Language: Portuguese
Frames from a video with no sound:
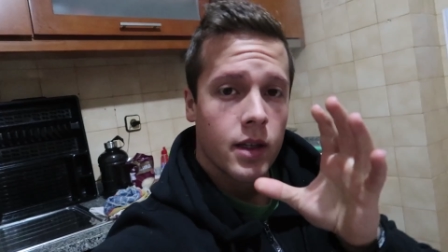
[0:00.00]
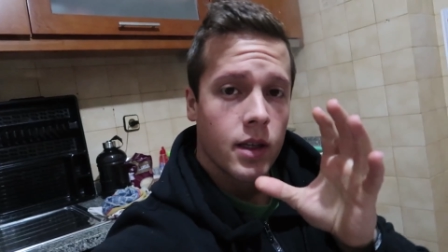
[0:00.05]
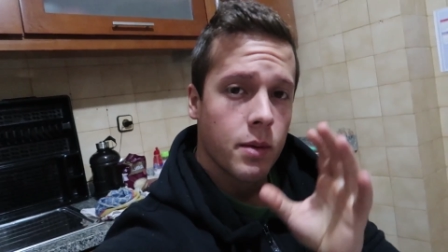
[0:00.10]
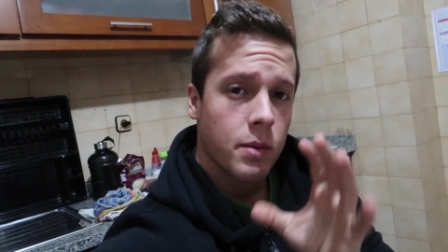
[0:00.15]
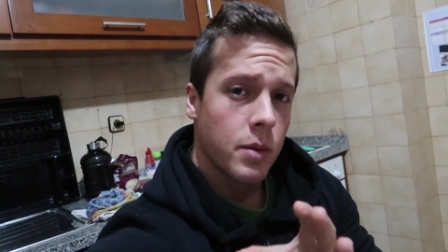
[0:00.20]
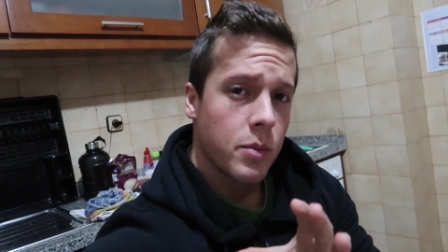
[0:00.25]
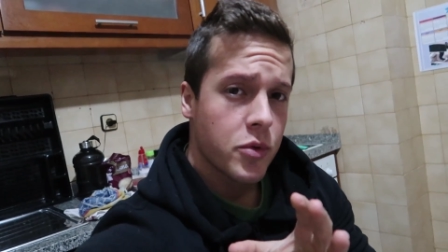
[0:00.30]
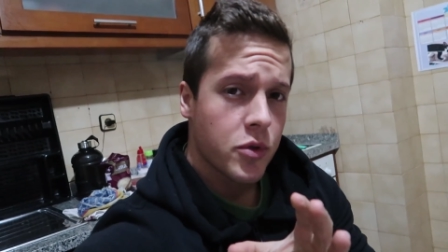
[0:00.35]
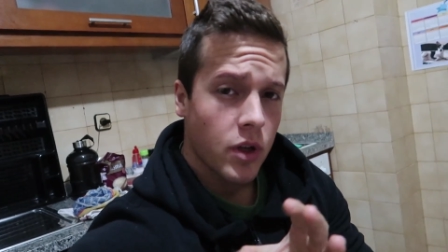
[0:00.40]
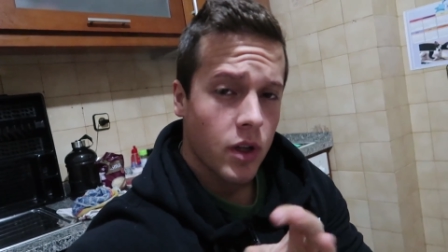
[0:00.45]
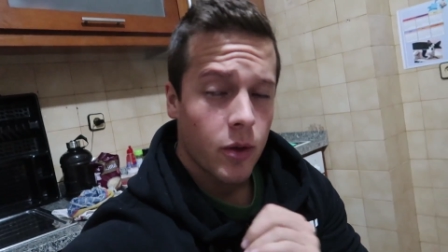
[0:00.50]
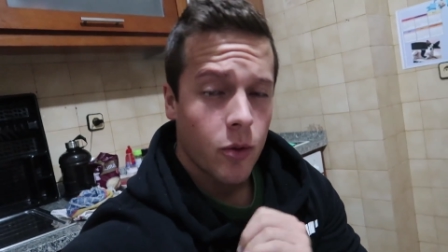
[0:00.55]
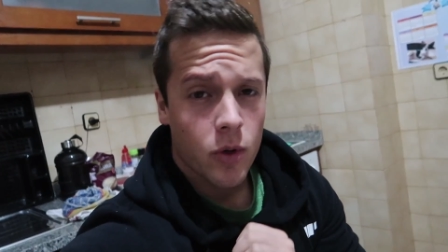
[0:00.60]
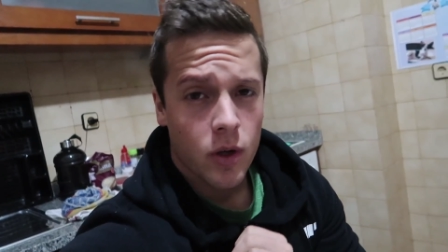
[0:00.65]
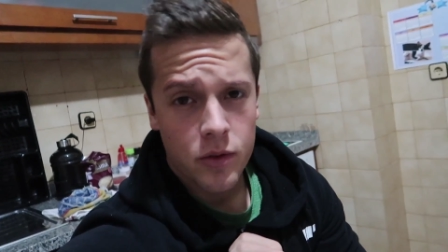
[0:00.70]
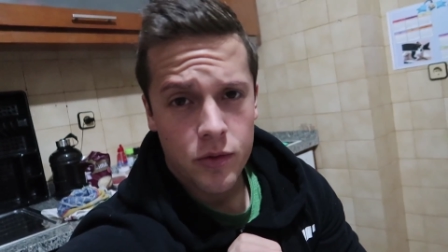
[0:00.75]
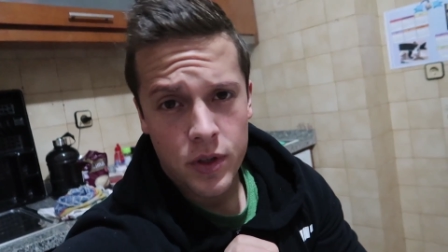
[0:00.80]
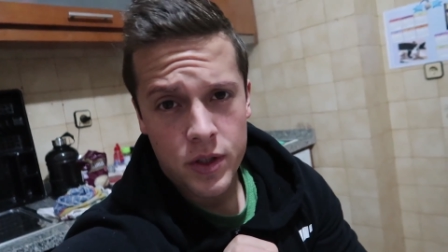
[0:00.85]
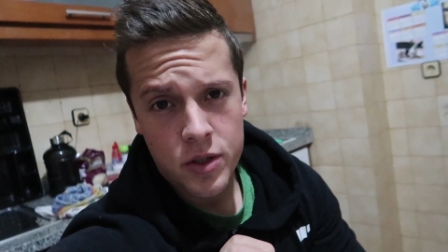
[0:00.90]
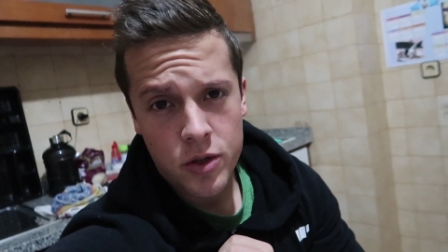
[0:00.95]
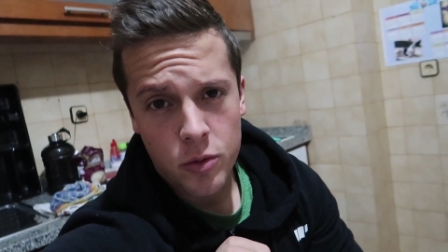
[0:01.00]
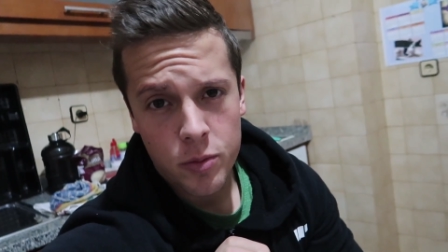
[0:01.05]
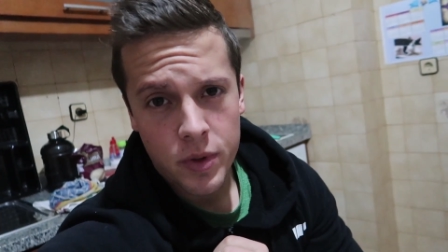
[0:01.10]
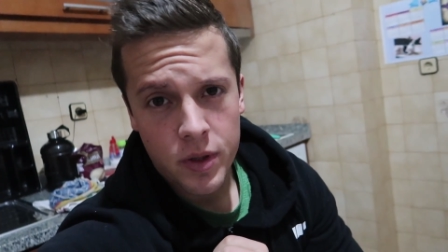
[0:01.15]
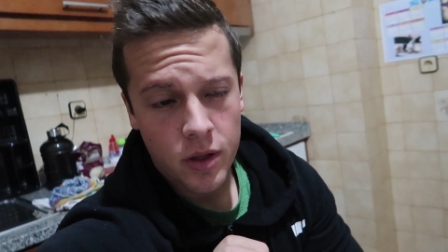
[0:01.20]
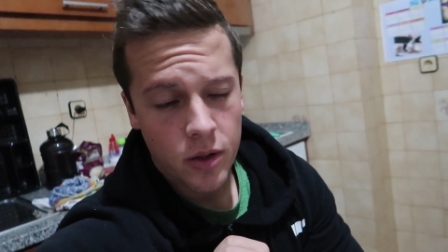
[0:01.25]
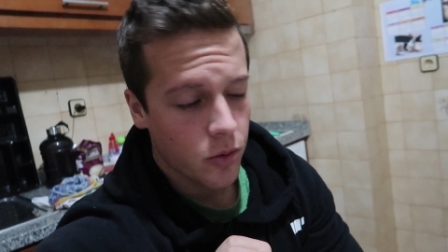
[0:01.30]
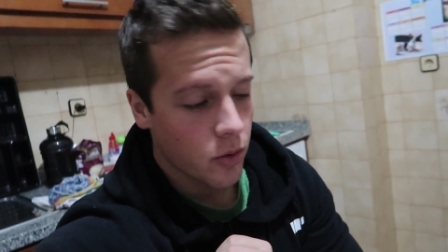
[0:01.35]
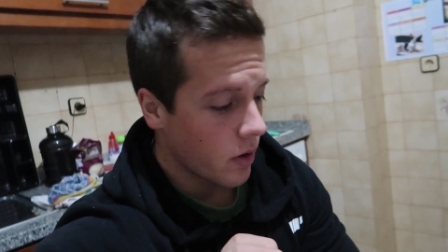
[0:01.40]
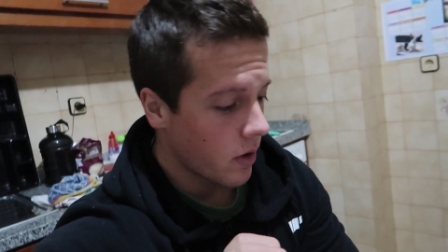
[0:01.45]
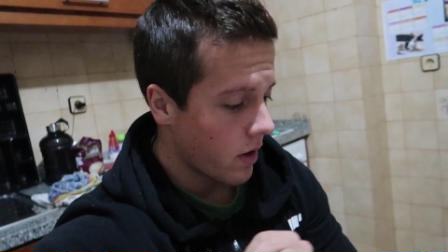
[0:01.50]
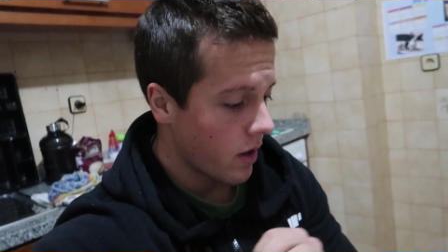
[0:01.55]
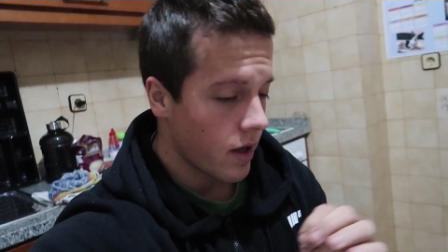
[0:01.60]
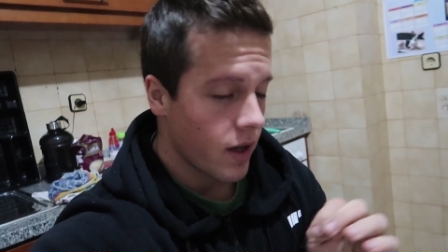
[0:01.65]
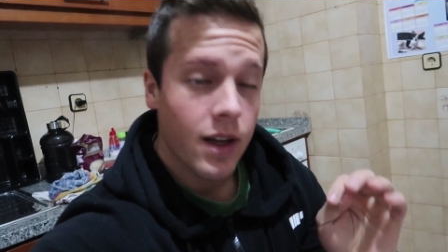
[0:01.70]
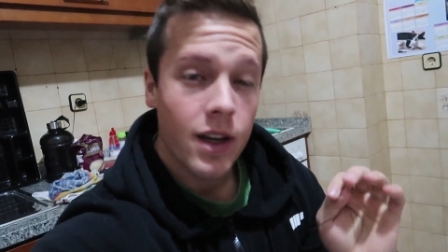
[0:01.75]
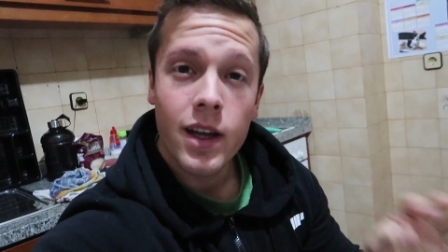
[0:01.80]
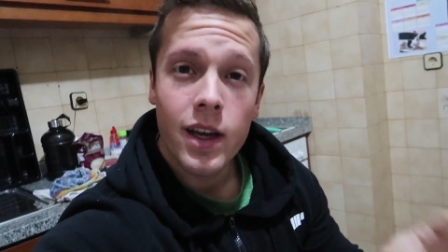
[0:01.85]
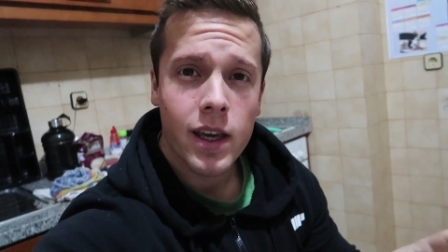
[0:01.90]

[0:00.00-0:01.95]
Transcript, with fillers: E bem pessoal, enquanto faço a comida toda,